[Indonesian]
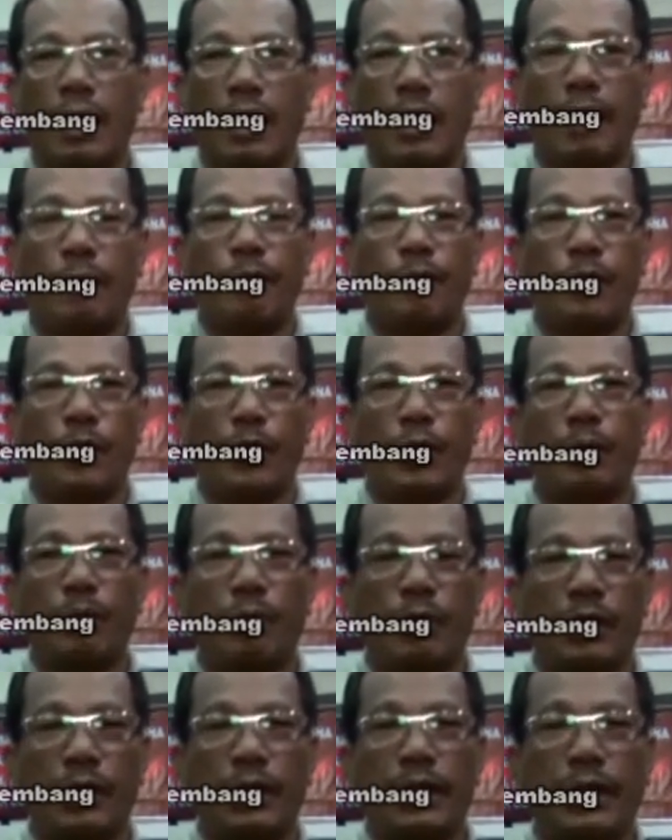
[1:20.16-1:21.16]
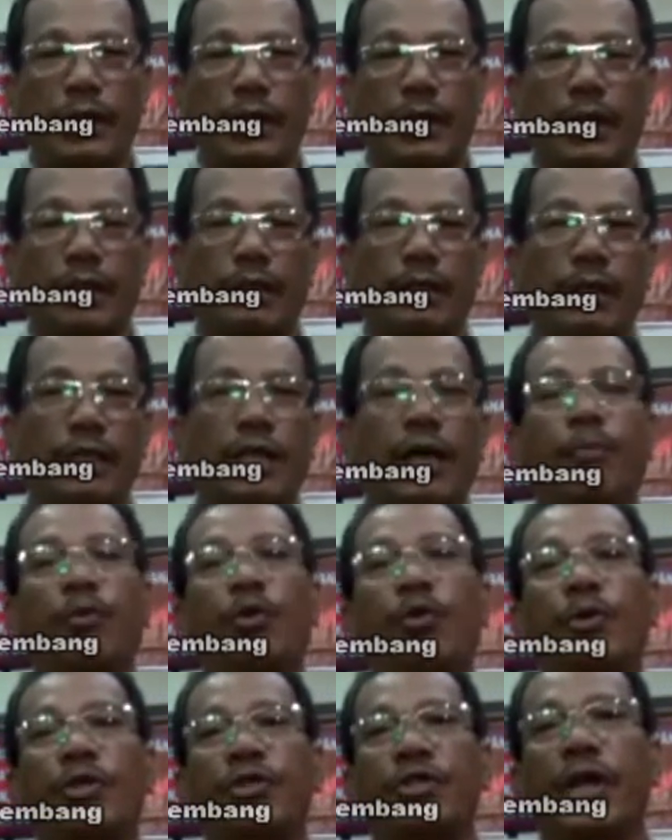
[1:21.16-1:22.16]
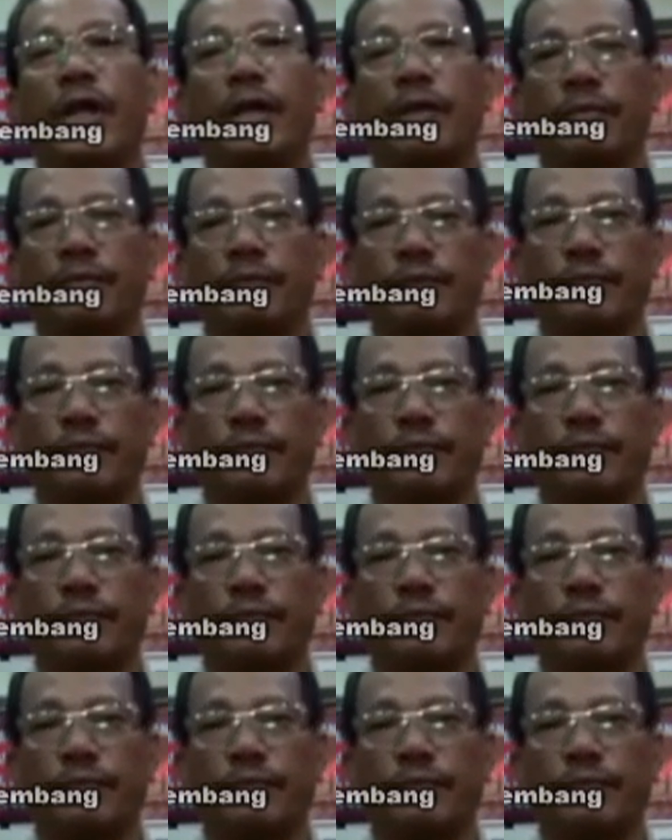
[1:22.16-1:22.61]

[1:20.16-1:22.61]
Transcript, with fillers: hampir meningkat 30 persen.